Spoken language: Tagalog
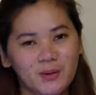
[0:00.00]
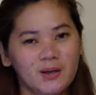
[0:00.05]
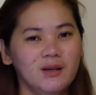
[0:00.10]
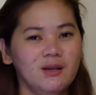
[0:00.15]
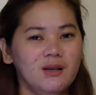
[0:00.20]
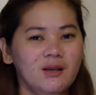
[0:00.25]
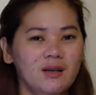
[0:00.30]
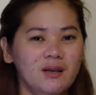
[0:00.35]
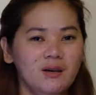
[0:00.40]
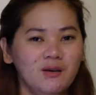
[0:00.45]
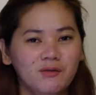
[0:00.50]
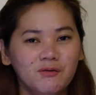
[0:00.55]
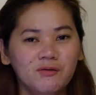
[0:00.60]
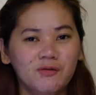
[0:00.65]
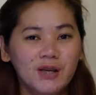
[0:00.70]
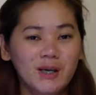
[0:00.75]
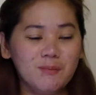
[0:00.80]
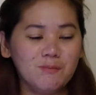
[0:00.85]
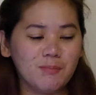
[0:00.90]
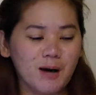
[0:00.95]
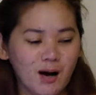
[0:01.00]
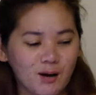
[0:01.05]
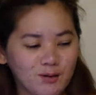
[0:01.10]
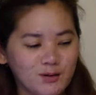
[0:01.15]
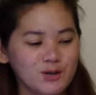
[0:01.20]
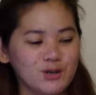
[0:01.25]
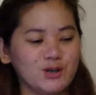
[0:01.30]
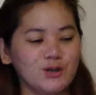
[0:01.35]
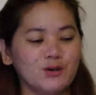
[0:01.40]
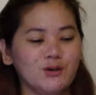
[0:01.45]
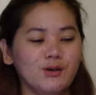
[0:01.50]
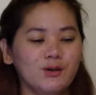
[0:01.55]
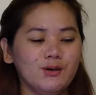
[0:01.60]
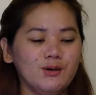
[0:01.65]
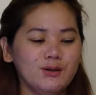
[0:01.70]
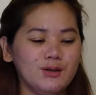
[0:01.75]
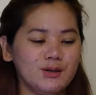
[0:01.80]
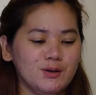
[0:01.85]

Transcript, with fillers: fee, fee voucher.